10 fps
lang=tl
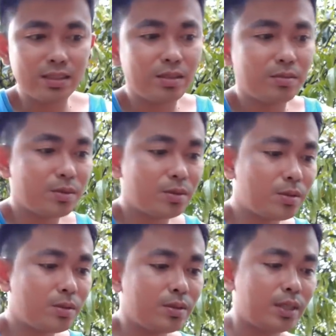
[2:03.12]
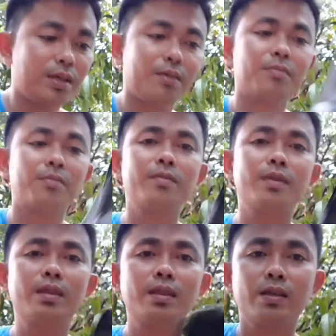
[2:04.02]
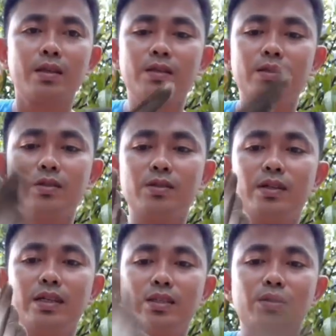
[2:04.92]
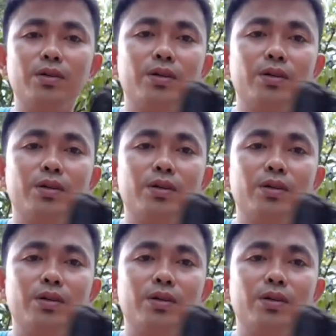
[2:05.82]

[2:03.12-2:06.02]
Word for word: Dumudugo na. So ito.